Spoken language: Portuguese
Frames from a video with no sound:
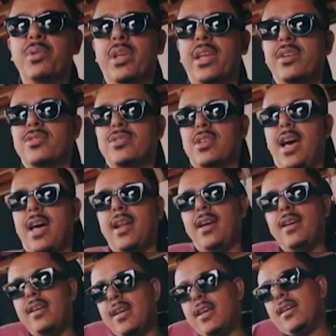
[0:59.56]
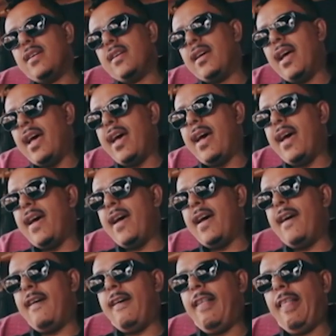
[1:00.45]
Porque os caras
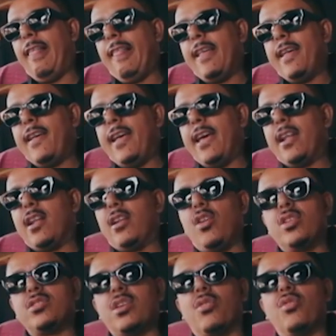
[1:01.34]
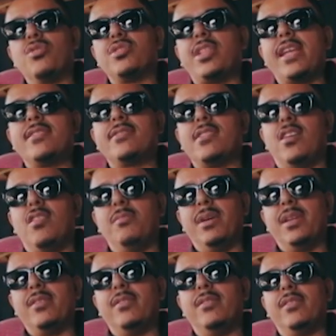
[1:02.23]
é, era a nossa contenção,
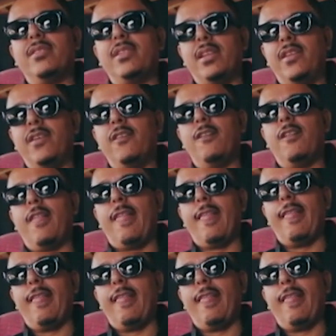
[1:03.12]
mano, entendeu?